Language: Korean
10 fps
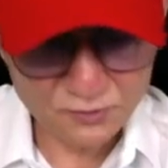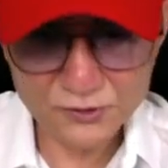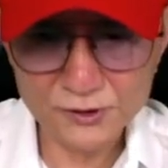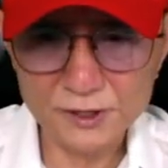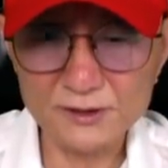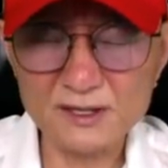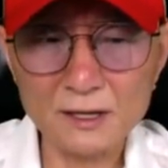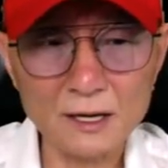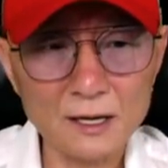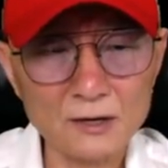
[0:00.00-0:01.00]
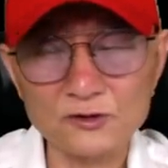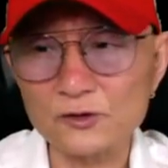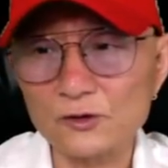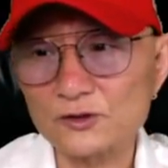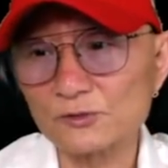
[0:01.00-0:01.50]
분들은 에, 예,
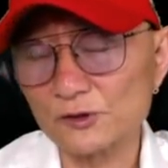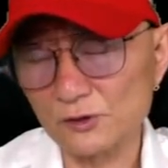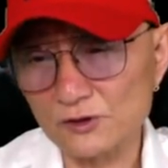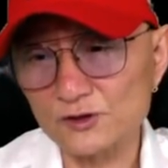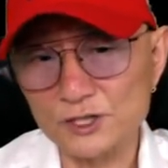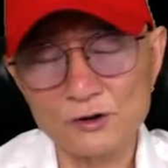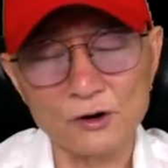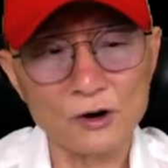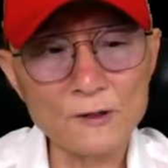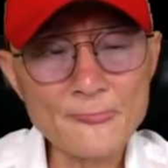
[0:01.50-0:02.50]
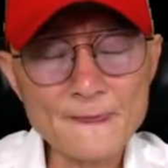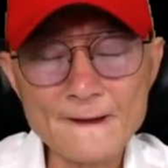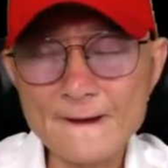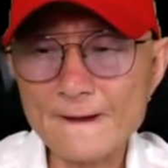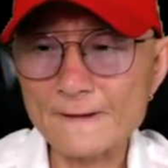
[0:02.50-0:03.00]
구독 좀 눌러주시고
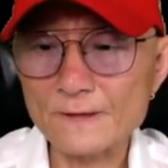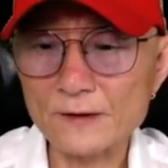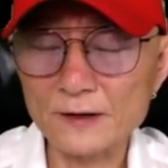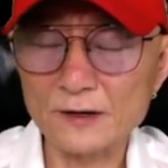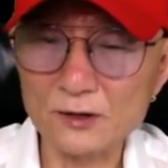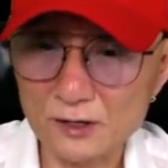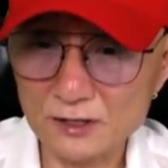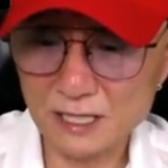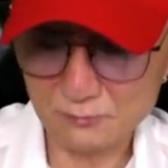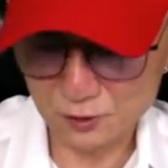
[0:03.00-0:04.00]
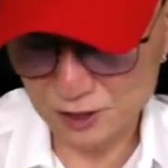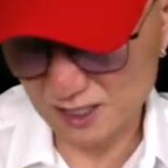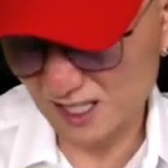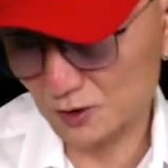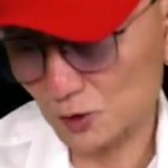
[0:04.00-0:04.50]
에, 이런 거 영상
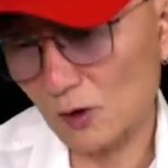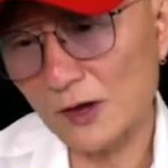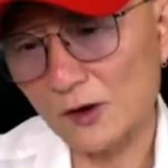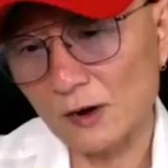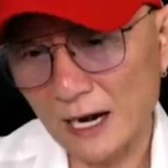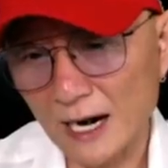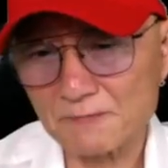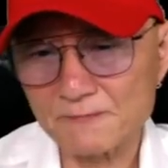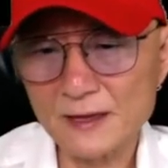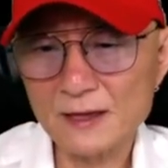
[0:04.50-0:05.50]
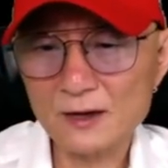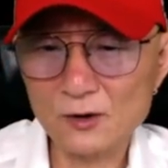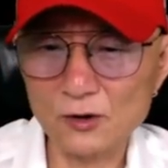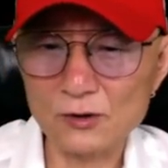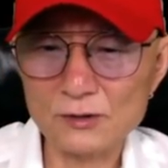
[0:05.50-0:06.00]
보실 때 좋아요 알람
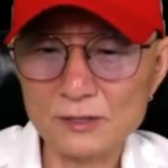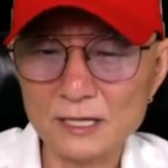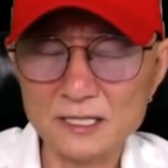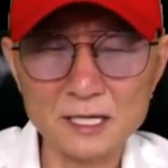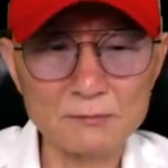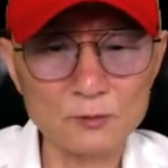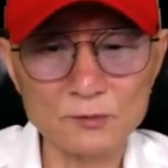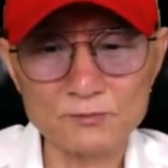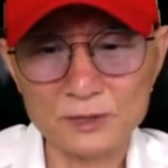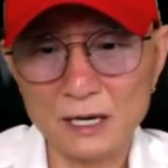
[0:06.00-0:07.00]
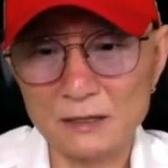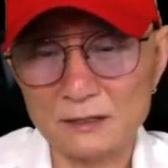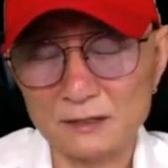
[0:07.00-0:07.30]
꼭 다시 한번 부탁을